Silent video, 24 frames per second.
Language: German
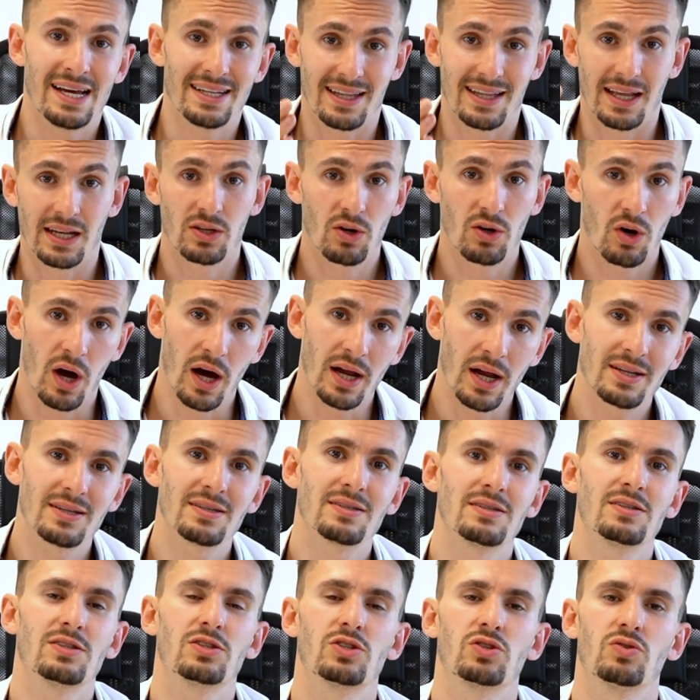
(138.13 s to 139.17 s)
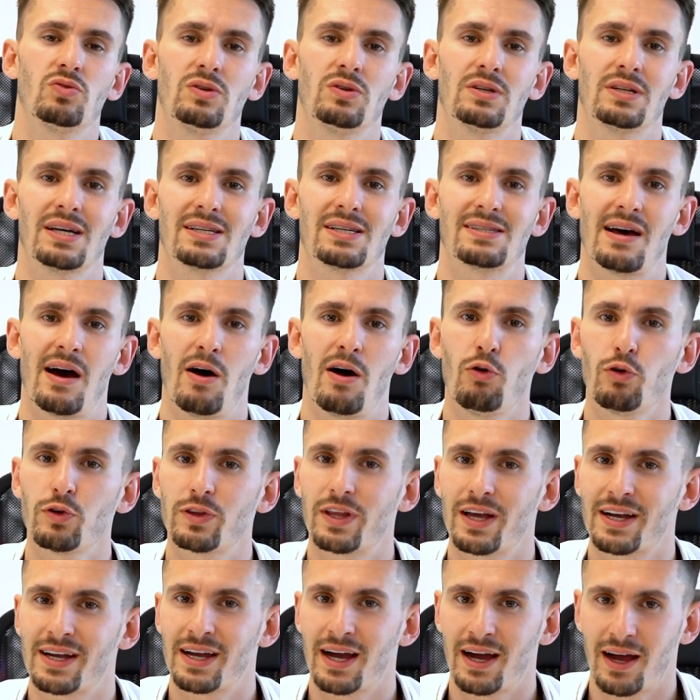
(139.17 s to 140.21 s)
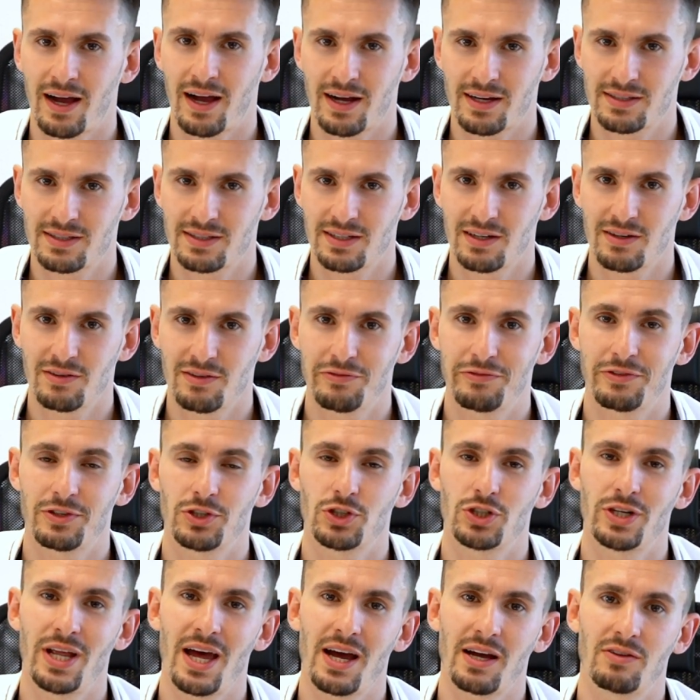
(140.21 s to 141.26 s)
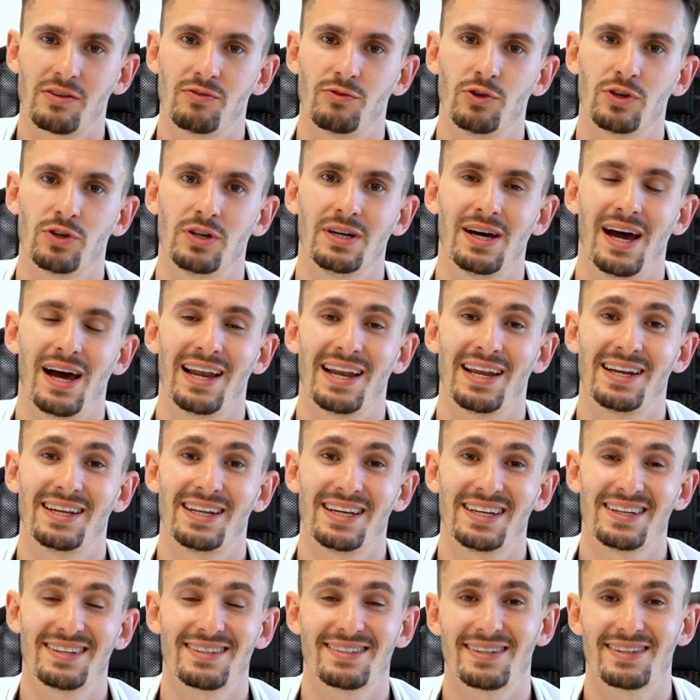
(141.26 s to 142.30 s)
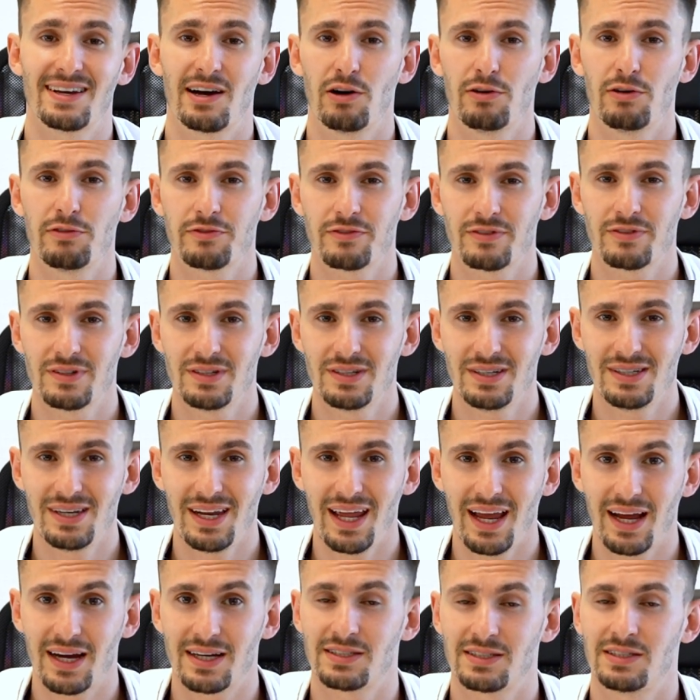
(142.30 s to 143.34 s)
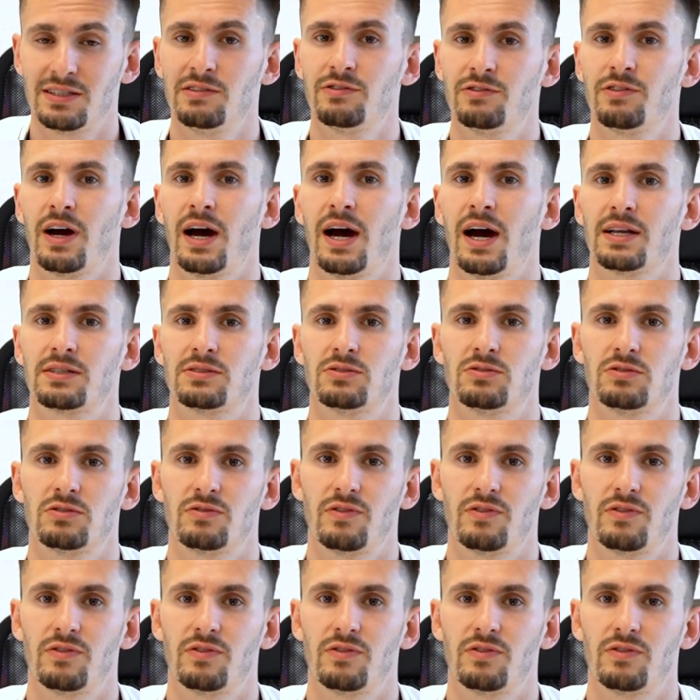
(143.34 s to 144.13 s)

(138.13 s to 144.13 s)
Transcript: Denn dort ist es so, dass auch der Charakter verstärkt wurde, allerdings auf negative Art und